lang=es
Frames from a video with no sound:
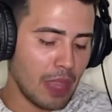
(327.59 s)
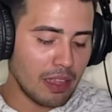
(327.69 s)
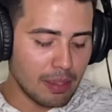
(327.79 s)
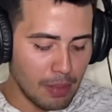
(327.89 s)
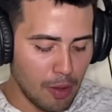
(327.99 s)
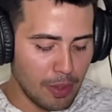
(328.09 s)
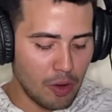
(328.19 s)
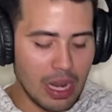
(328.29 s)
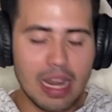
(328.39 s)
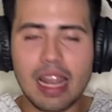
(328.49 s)
Ese es más o
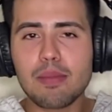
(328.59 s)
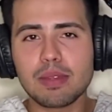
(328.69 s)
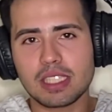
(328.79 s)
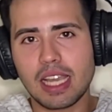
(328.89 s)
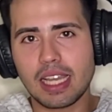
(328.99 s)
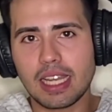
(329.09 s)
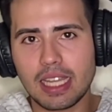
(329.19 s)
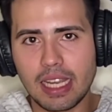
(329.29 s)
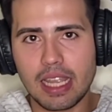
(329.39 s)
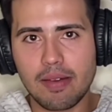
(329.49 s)
menos el, el mensaje que les
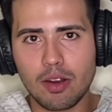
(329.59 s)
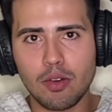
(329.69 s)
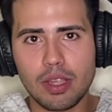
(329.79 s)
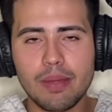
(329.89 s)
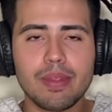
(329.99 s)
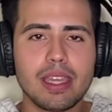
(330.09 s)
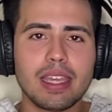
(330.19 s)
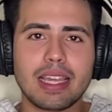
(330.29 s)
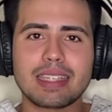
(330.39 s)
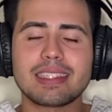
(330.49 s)
quería llevar hoy
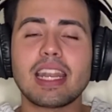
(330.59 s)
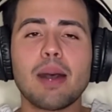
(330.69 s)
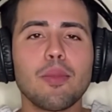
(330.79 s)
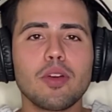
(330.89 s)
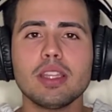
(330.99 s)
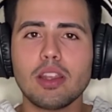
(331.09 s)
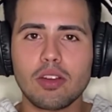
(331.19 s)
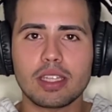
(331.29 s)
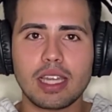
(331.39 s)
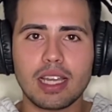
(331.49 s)
que se enamoren de lo
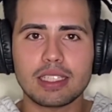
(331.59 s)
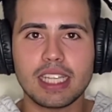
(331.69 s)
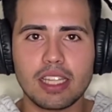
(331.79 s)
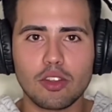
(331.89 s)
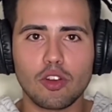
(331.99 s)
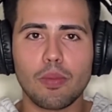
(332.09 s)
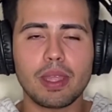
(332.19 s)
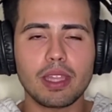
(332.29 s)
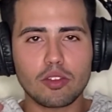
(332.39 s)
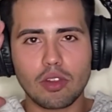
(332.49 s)
que están haciendo, no
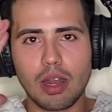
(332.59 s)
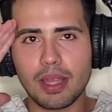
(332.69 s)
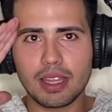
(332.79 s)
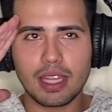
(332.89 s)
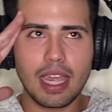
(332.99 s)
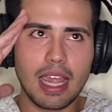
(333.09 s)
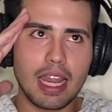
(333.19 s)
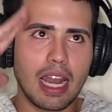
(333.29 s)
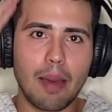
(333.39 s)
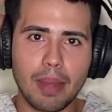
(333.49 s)
piensen solamente
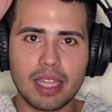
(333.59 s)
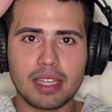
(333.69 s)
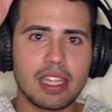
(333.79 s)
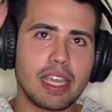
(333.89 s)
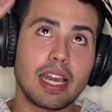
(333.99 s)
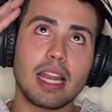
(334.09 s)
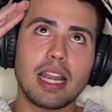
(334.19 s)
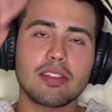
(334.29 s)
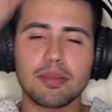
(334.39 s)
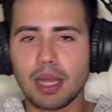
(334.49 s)
en la meta, en llegar a
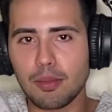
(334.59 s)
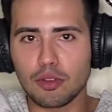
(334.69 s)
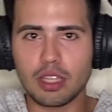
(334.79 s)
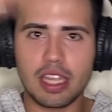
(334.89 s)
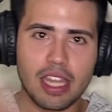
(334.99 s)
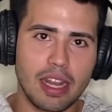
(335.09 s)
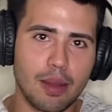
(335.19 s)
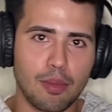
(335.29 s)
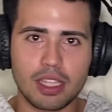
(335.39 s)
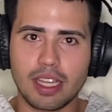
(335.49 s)
la cima de la montaña,
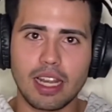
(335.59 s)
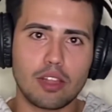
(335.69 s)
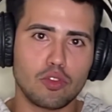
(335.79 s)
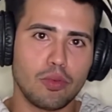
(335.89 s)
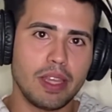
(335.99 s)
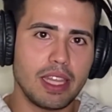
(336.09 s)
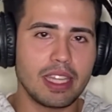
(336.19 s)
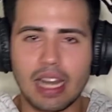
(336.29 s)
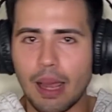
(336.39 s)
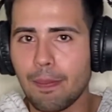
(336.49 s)
enamórate de las subidas,
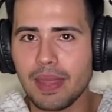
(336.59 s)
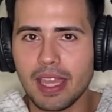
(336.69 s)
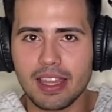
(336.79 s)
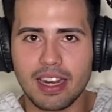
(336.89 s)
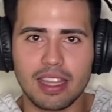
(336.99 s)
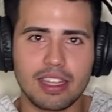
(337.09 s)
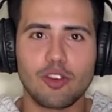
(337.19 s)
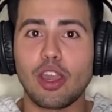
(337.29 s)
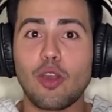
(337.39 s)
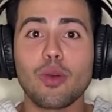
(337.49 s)
de las piedras, de lo
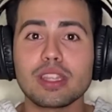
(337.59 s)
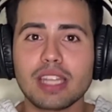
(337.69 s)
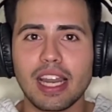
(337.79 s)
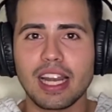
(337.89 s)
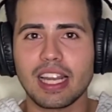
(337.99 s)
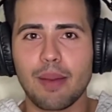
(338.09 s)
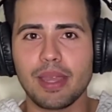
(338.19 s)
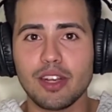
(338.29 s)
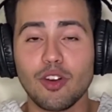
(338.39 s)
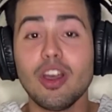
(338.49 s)
que encuentras en el
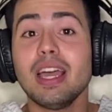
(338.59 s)
camino,